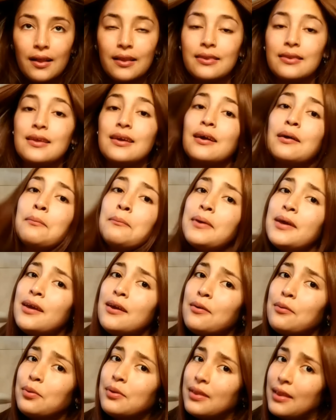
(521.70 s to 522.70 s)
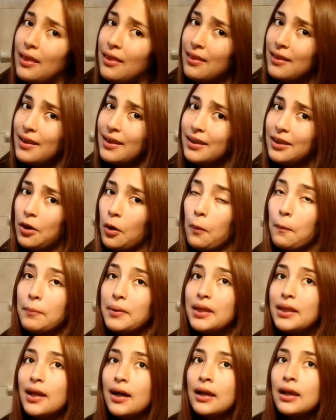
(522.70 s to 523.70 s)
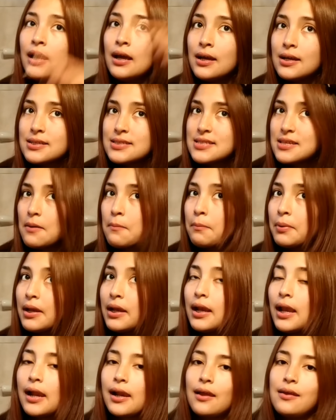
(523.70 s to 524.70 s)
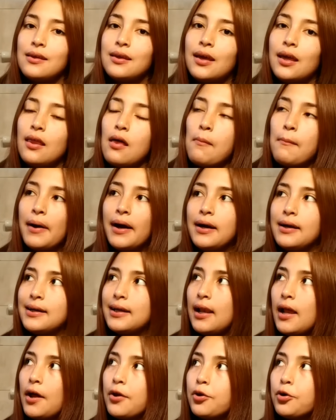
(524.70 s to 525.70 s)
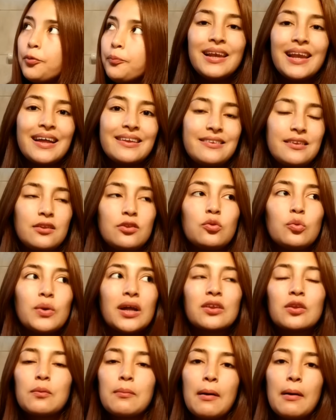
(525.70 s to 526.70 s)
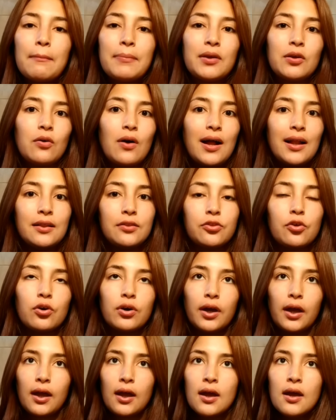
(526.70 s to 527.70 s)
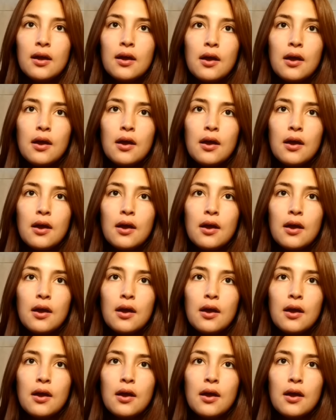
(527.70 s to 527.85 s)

Díganme ustedes qué opinan. Siempre en la raíz queda más claro, la tintura toma pero al toque.